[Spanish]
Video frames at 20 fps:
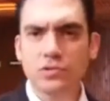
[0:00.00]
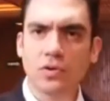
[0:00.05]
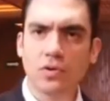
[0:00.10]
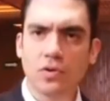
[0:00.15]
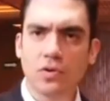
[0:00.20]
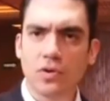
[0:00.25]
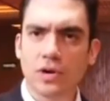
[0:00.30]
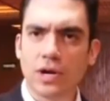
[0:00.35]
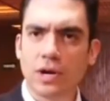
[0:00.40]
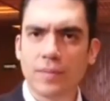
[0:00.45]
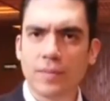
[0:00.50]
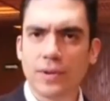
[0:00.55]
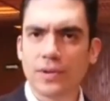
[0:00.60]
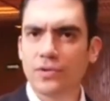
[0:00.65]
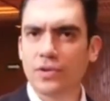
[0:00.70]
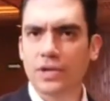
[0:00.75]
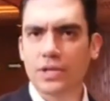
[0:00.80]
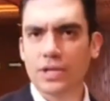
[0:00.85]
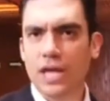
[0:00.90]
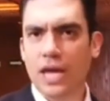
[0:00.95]
no solo con el
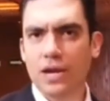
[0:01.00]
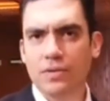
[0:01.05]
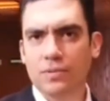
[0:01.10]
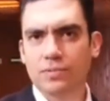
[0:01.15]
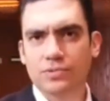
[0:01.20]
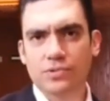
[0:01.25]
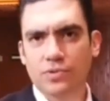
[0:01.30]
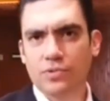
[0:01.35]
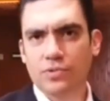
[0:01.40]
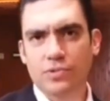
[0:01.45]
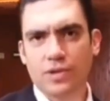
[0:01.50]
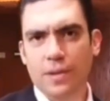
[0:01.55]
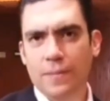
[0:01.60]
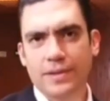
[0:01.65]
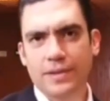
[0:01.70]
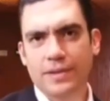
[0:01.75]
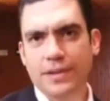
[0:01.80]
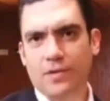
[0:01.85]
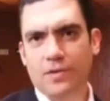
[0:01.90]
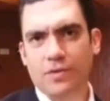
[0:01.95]
mayoritario,
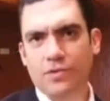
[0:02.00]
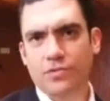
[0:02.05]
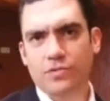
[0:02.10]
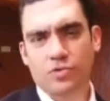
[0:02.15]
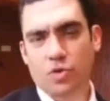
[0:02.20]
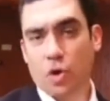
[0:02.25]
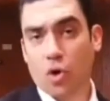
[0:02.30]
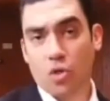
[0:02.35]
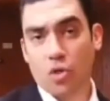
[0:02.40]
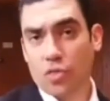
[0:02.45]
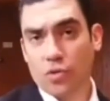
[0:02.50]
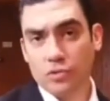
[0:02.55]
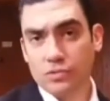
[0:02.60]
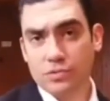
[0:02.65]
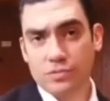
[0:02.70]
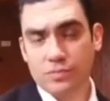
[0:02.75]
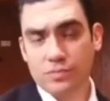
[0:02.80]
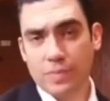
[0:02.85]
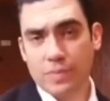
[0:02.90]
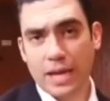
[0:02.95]
absolutamente con
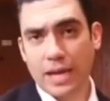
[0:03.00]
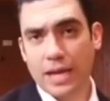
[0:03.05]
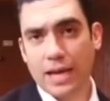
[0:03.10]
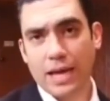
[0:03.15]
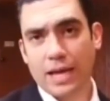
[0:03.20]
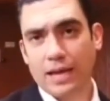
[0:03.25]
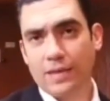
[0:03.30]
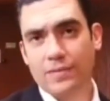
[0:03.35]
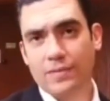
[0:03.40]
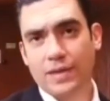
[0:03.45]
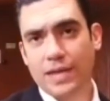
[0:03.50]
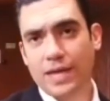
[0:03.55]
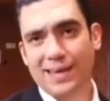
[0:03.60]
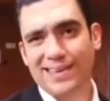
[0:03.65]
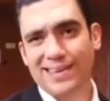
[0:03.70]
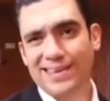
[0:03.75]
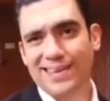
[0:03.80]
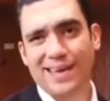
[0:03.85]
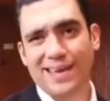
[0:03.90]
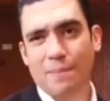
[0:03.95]
todos, vengan
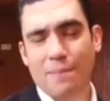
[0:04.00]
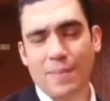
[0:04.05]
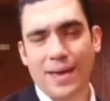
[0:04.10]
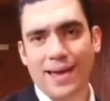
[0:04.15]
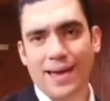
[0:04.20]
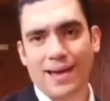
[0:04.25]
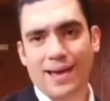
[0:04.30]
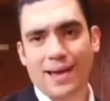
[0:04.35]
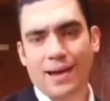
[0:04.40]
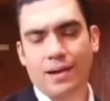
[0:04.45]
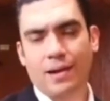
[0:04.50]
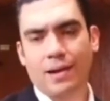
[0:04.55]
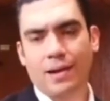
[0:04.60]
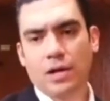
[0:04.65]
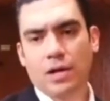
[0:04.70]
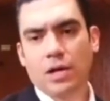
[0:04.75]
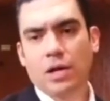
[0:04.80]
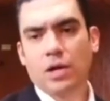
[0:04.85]
de quien vengan.